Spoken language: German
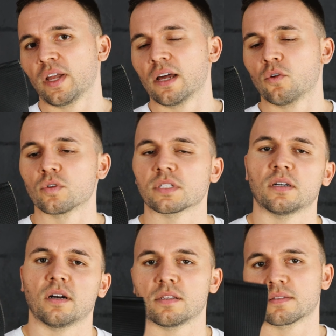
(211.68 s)

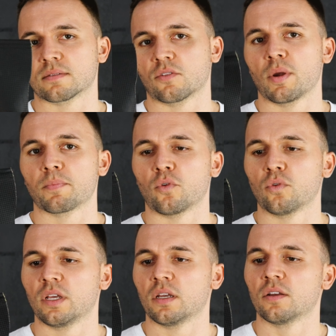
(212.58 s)
fingerloser, als Grip
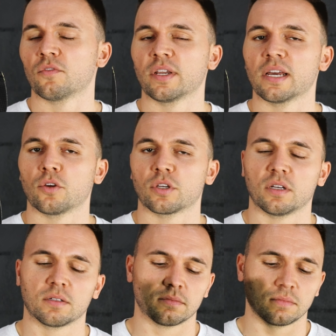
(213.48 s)
ohne
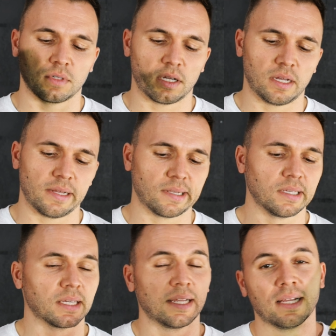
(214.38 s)
Fingerlöcher
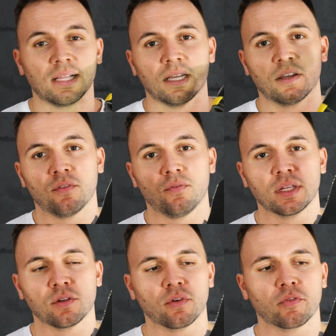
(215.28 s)
erhältlich.
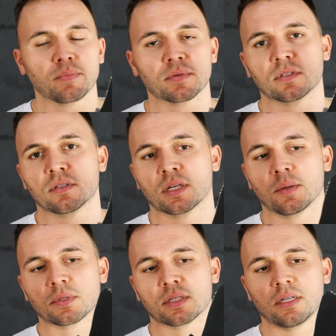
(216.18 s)
Victory Grips
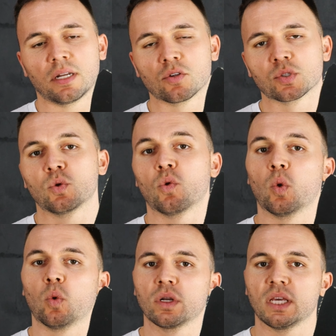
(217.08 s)
gibt es genauso
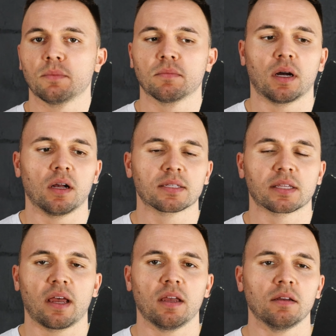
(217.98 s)
oder eben als
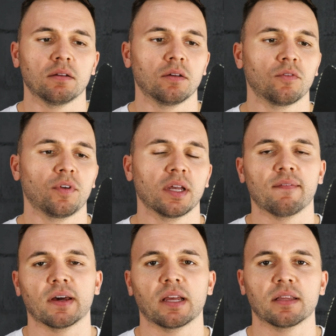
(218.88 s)

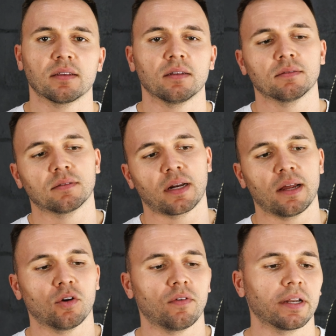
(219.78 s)
Drei-Finger-Variante,
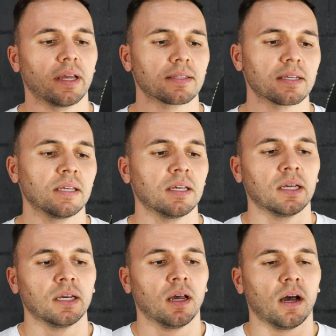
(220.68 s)
Drei-Lock-Variante.
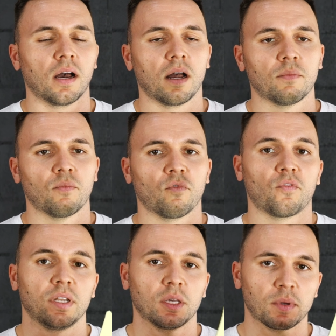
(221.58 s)
Ähm,
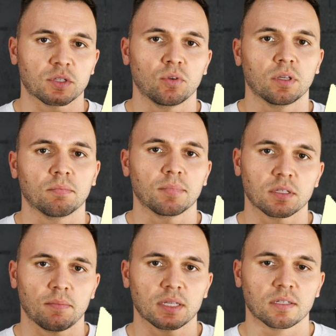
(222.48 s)
Finde ich persönlich ein
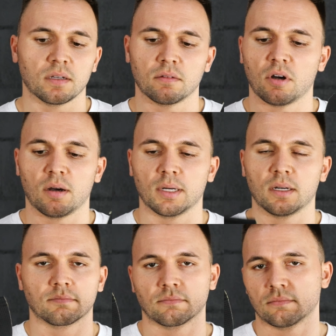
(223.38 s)
bisschen besser,
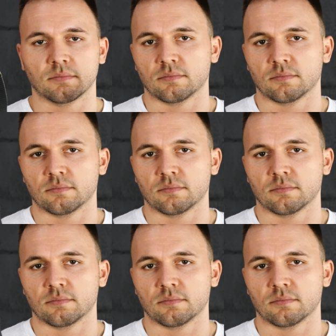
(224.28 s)
aber